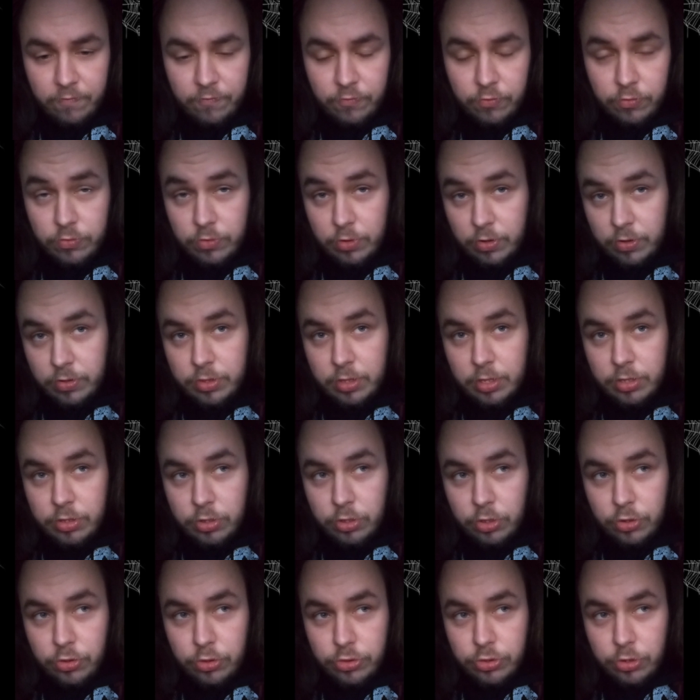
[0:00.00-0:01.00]
na,
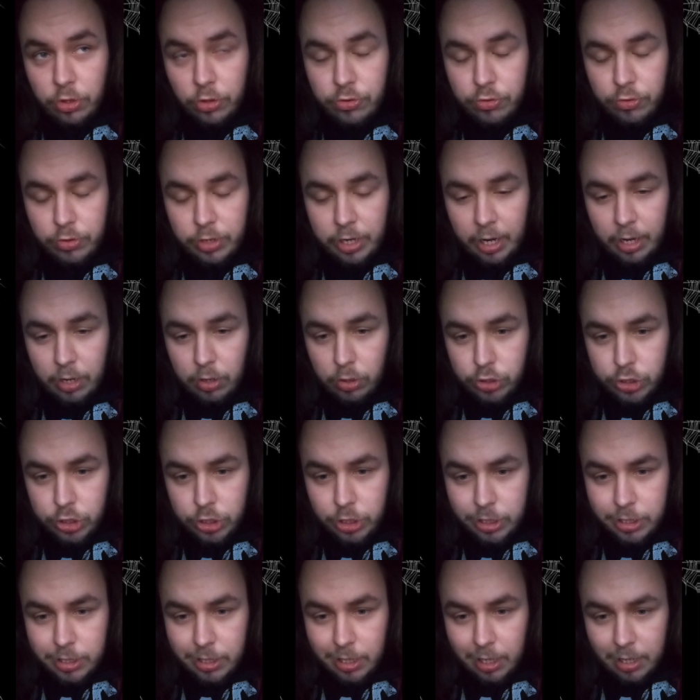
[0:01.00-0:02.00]
do, do, drugiej
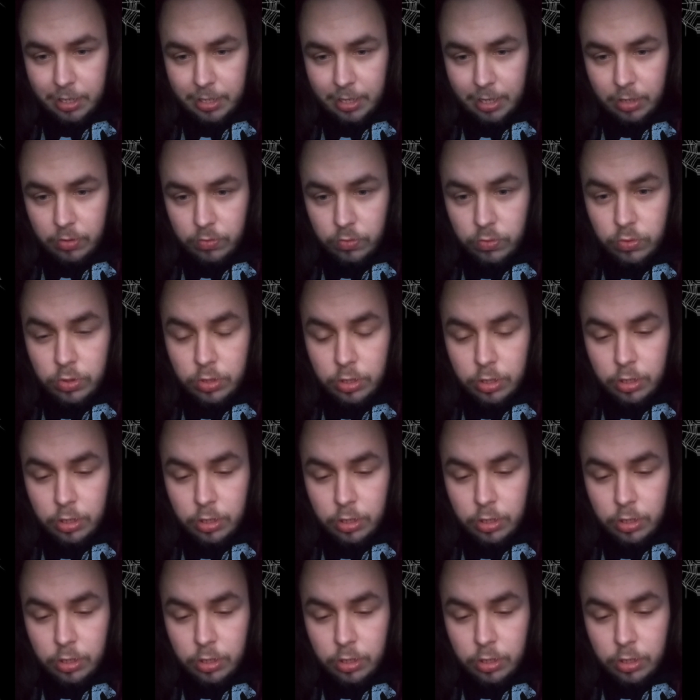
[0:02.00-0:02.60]
rocznicy kanału.